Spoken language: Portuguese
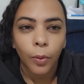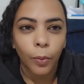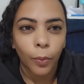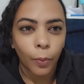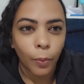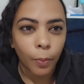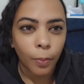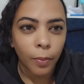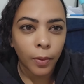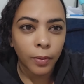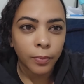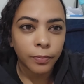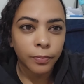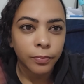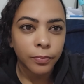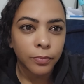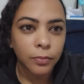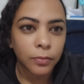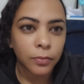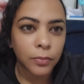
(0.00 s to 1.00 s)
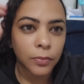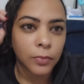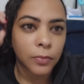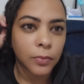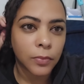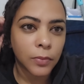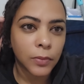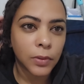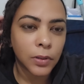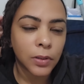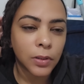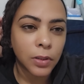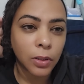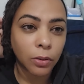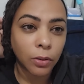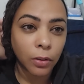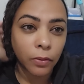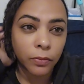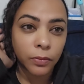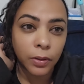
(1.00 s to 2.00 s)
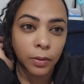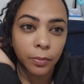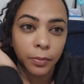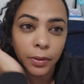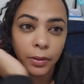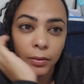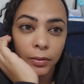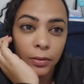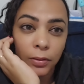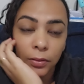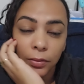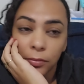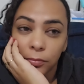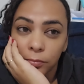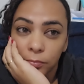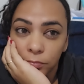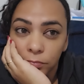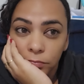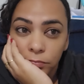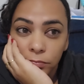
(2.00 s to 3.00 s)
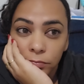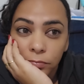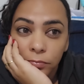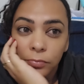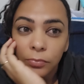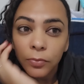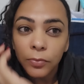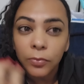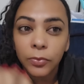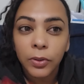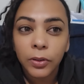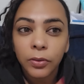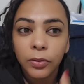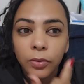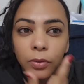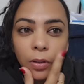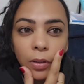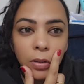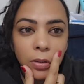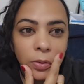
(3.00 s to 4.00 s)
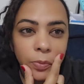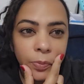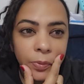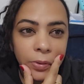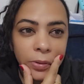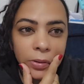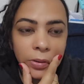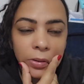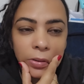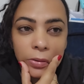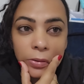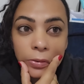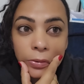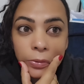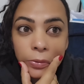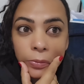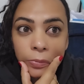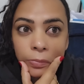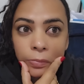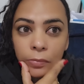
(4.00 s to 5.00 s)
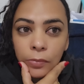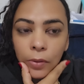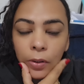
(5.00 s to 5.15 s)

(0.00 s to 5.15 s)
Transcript: uma e 19 da manhã. Gente, olha esse espinho que nasceu.